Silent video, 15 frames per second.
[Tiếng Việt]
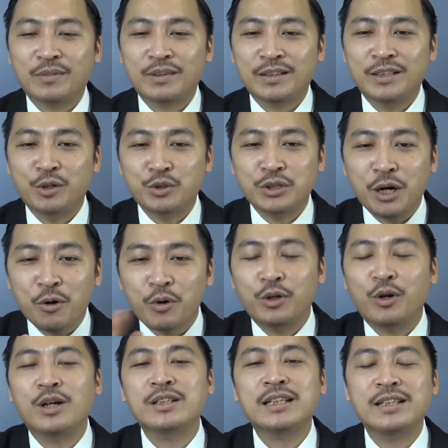chiều sâu của
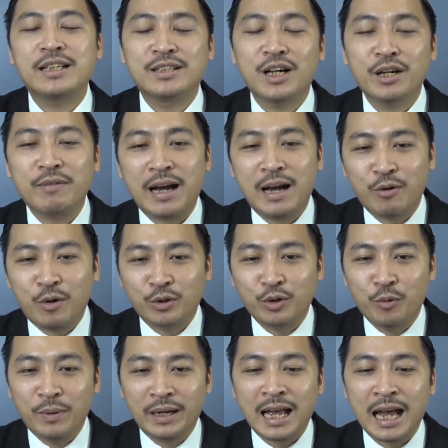nó sẽ chỉ rơi vào khoảng độ
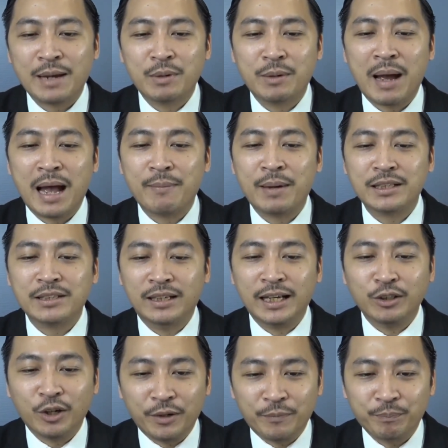12 13 mét trở lên
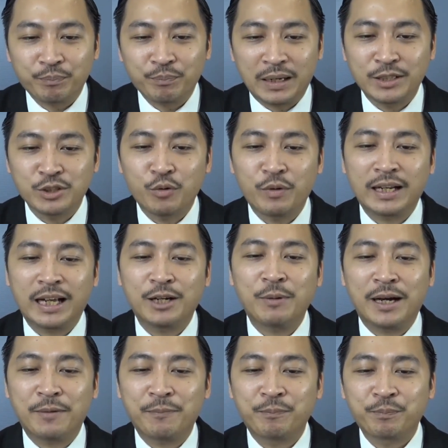thôi bạn hình dung vào này không
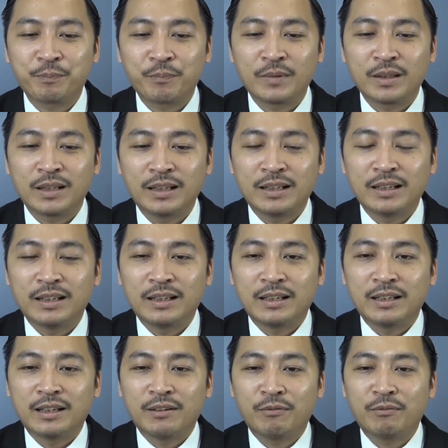ạ
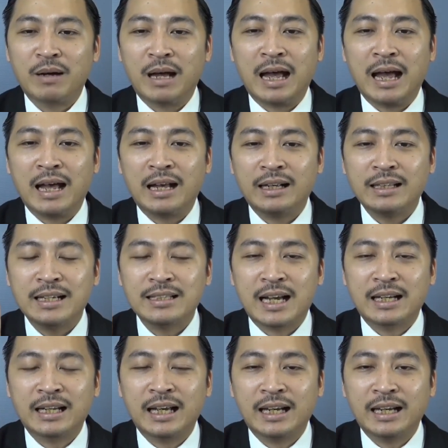và cái tài
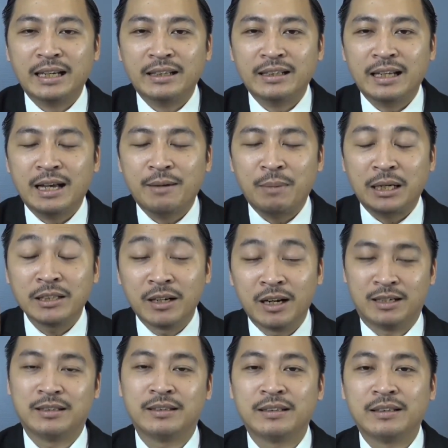sản này là mặt
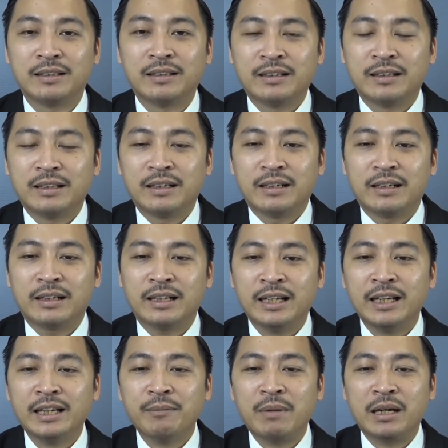đường
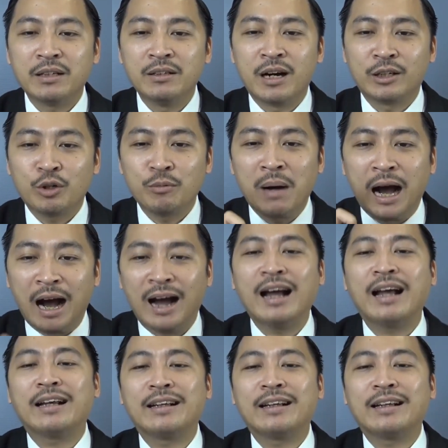khi mà đường nó mở ấy